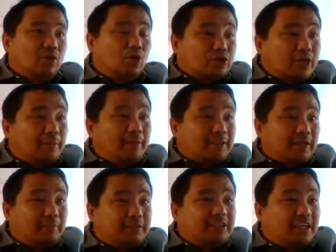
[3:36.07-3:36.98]
Usa man
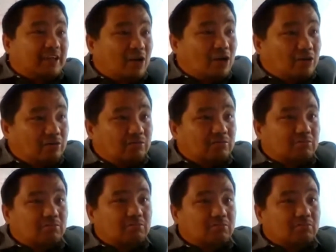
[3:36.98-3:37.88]
kami diyanon,
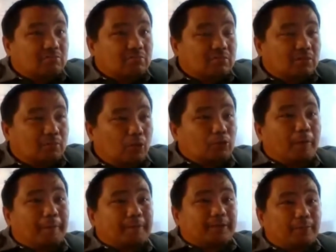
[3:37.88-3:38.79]

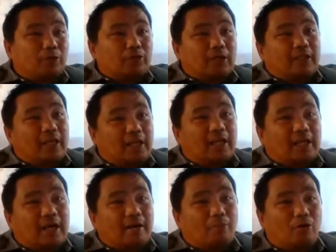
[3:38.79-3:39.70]
but mapasabot nga dili
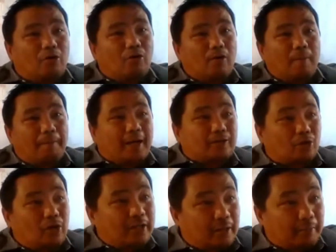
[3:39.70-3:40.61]
ka mo
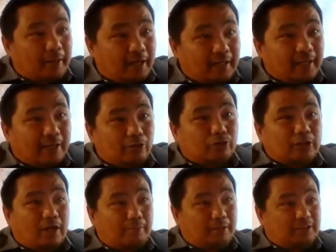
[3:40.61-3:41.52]
patol aning bayhana kay
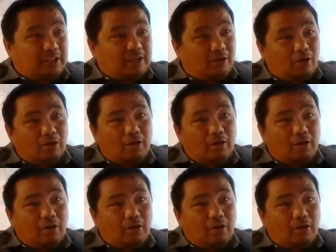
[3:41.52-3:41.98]
usa kami diyanon,